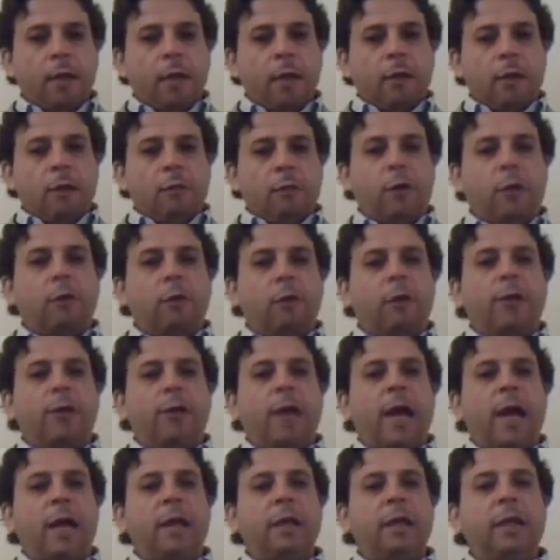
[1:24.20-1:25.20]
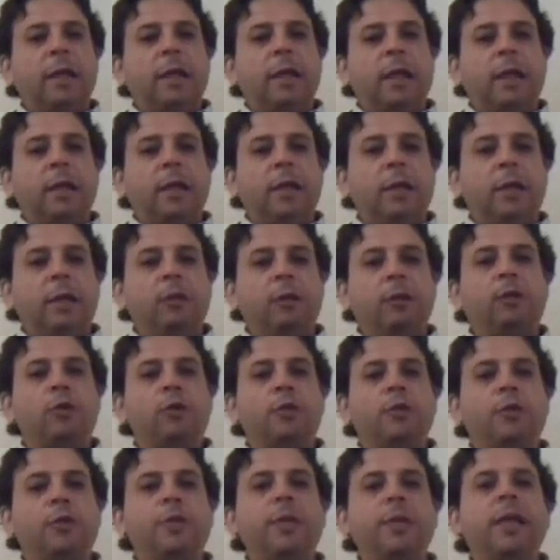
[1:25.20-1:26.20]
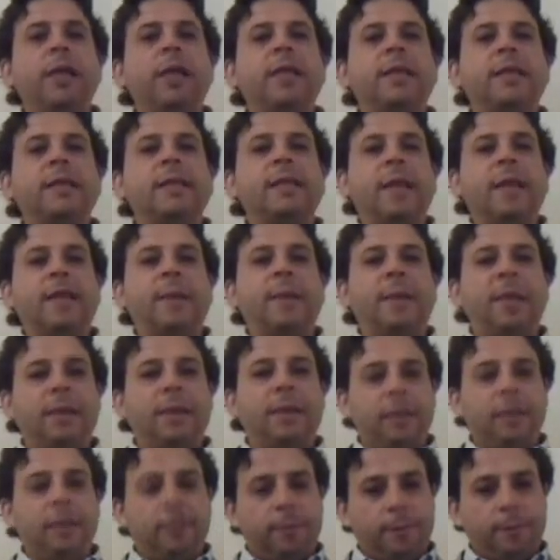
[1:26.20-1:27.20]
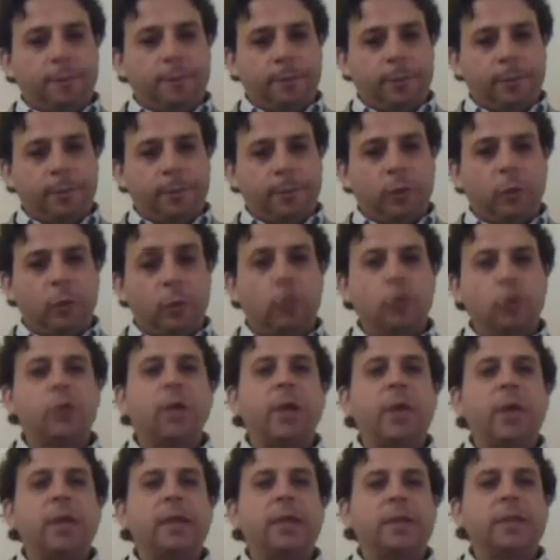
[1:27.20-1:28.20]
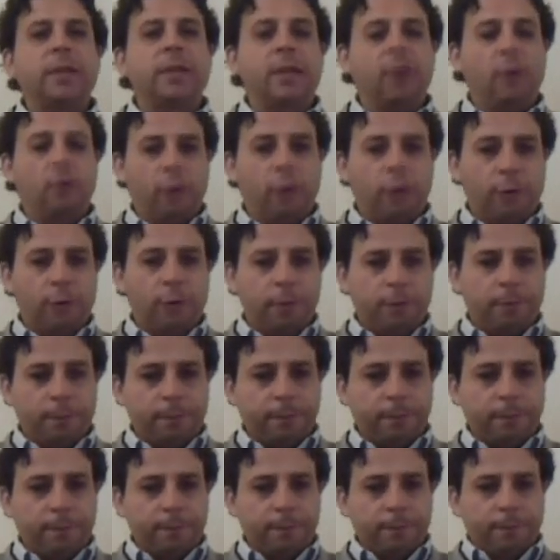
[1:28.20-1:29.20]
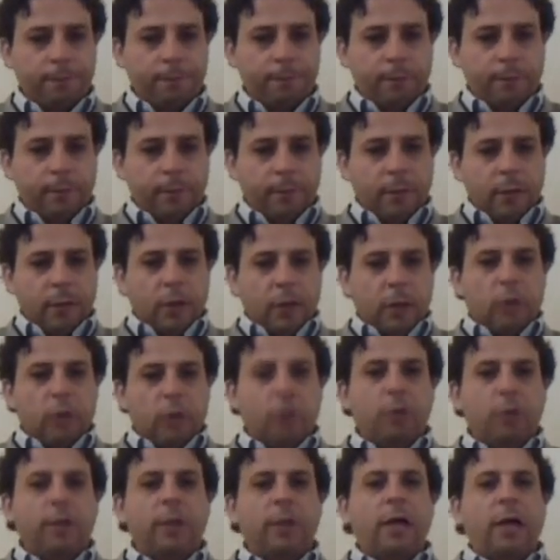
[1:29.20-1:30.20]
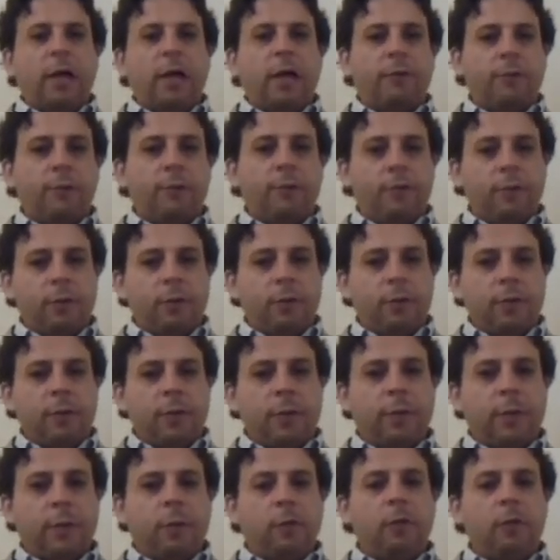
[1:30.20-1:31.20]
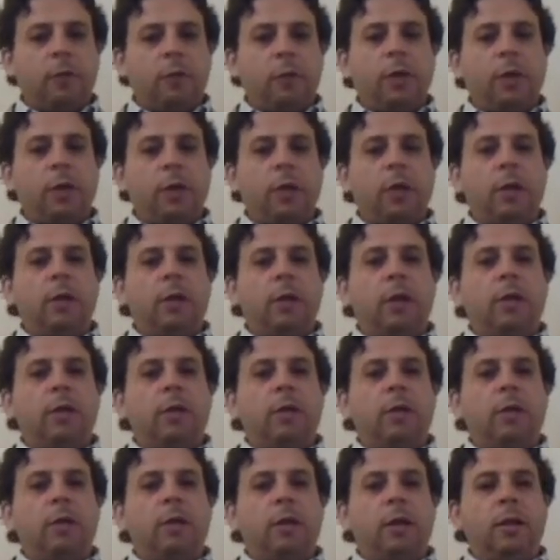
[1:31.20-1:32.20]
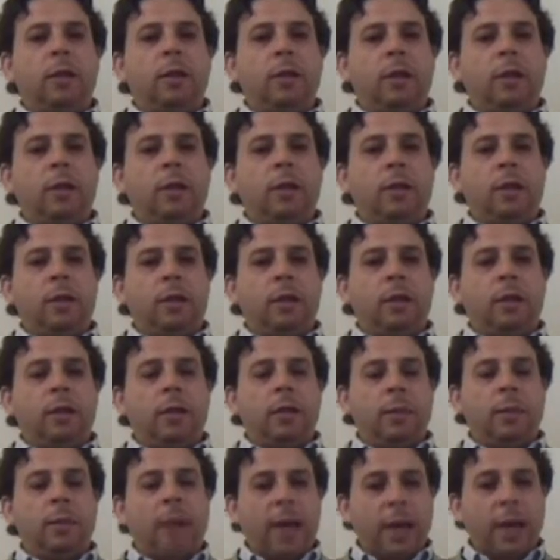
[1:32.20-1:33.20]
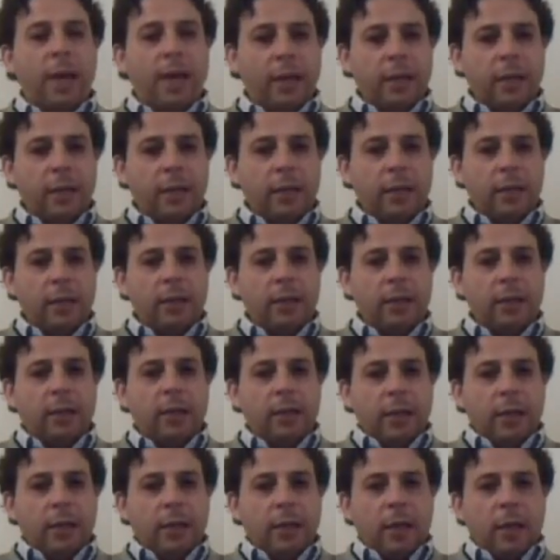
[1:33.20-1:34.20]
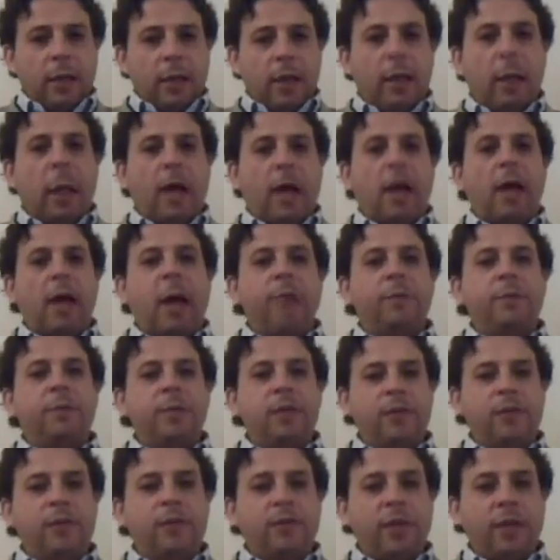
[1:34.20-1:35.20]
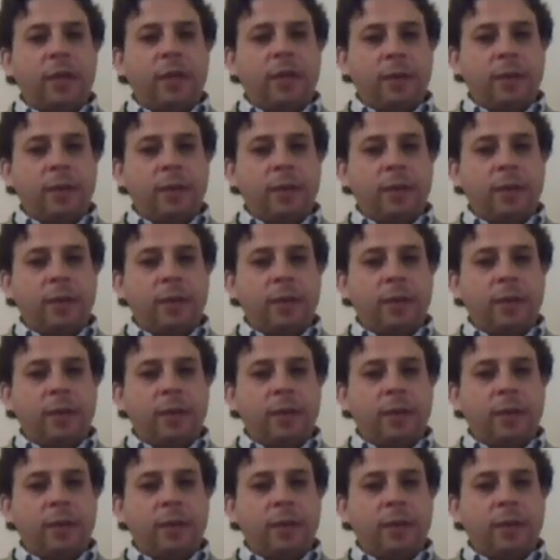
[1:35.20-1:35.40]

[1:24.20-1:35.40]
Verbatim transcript: فهو في الحقيقة يخرج من الاستعباد يصبح إنسان حر ثم تعرفوا كما يقول آه، المعري العالم نصفان